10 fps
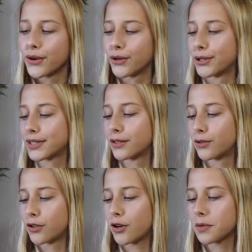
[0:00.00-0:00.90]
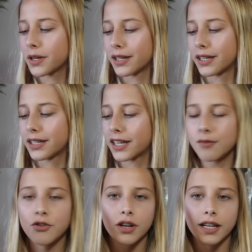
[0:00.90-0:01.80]
Euh, c'est de l'ambre et
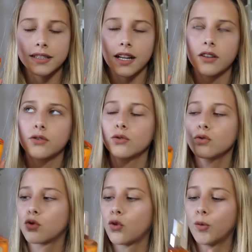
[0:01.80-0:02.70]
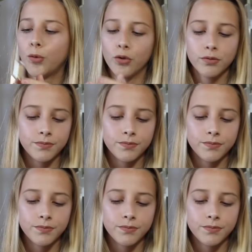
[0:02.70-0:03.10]
crème anglaise, elles sont trop bonnes